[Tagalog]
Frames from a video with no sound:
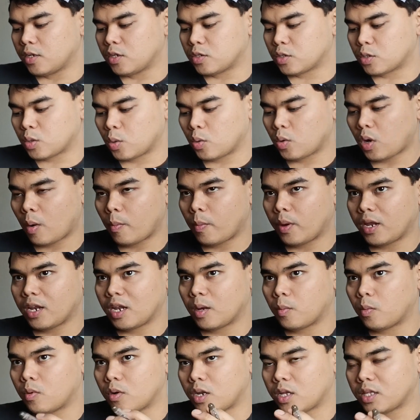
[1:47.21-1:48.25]
So,
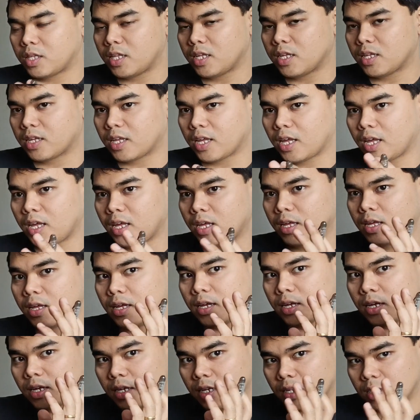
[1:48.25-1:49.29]
available na din kay
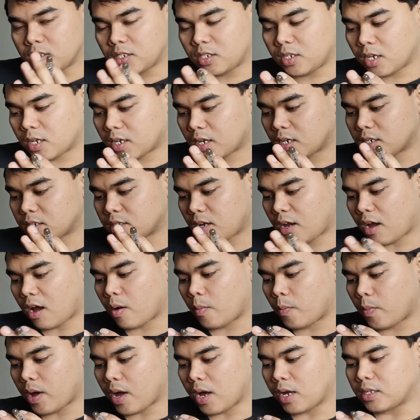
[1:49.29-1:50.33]
GCash
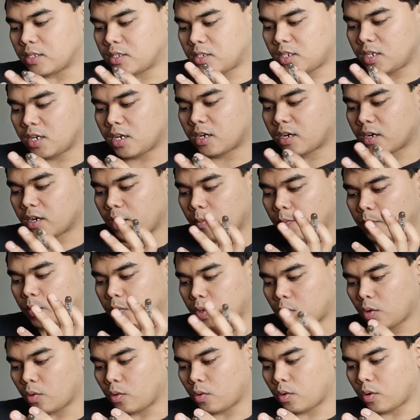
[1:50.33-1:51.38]
app ang
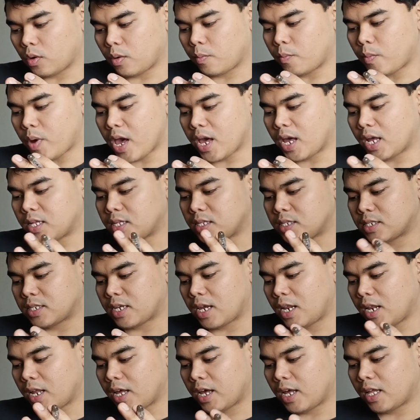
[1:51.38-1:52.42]
Gcrypto. Buy and
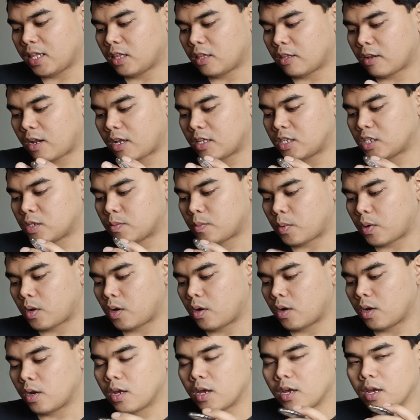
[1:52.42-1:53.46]
sell and
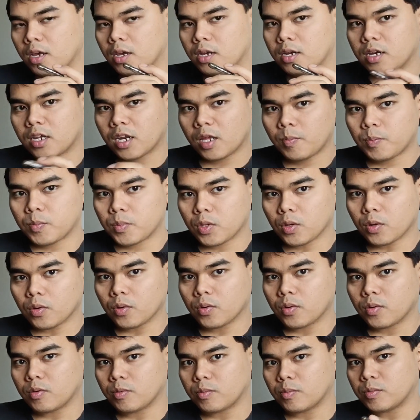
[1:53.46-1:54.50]
transfer
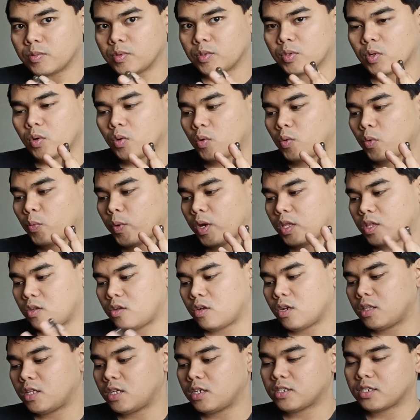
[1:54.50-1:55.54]
crypto. So, pwede
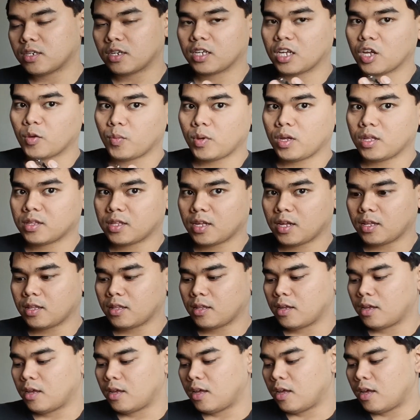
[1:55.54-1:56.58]
nyo na din siyang
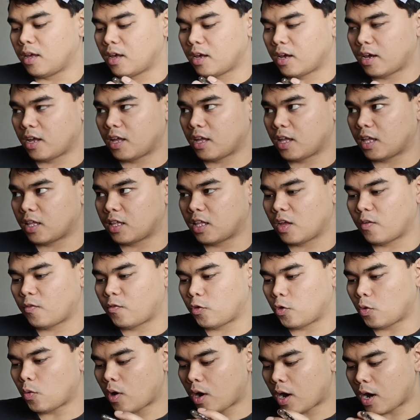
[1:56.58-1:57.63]
gamitin. And if
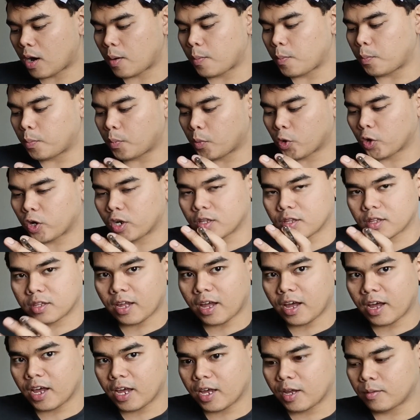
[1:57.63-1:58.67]
you have more
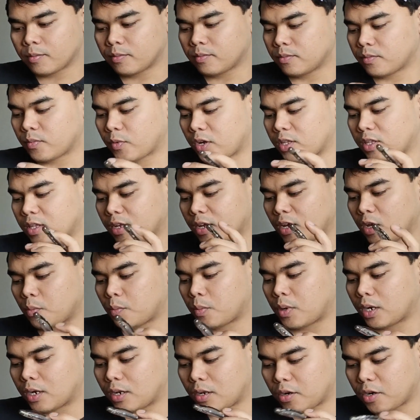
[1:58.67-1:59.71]
time, pwede
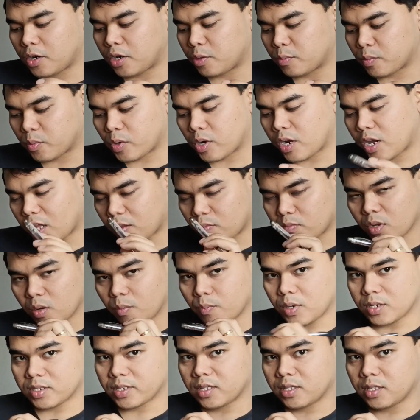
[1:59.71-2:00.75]
kayong mag-learn more at
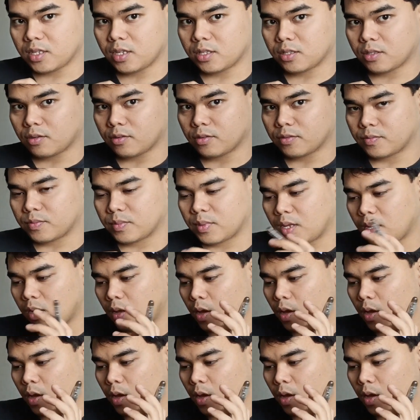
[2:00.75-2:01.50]
magbasa dito.